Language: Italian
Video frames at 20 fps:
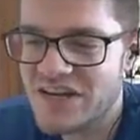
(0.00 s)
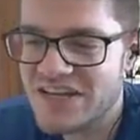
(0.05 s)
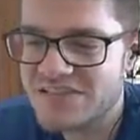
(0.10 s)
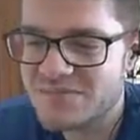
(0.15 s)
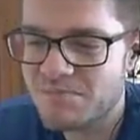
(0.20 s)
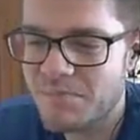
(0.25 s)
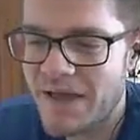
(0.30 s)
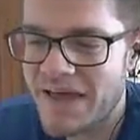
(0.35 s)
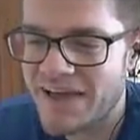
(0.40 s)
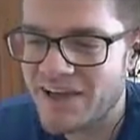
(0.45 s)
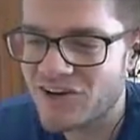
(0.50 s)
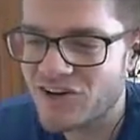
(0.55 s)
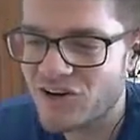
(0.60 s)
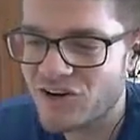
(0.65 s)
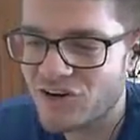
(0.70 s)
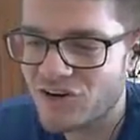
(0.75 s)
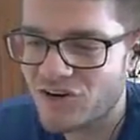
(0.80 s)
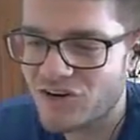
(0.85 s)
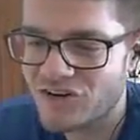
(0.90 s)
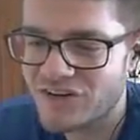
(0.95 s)
e
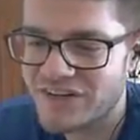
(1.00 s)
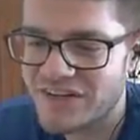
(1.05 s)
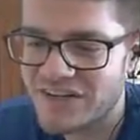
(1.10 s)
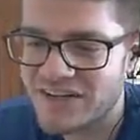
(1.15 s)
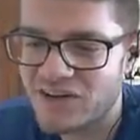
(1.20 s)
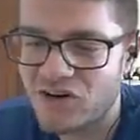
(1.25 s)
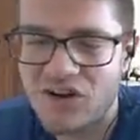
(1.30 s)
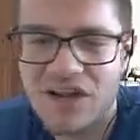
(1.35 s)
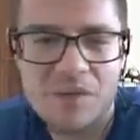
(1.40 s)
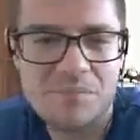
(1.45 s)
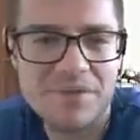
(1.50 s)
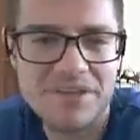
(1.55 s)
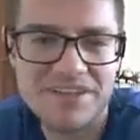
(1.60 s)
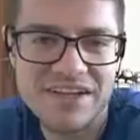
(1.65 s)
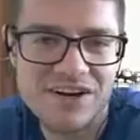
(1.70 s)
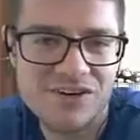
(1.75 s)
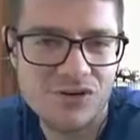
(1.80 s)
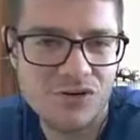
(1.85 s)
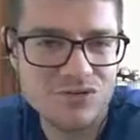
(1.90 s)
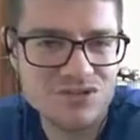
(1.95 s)
spengono con, con la
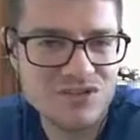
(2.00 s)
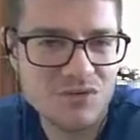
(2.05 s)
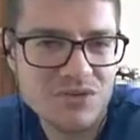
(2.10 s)
pietra rossa.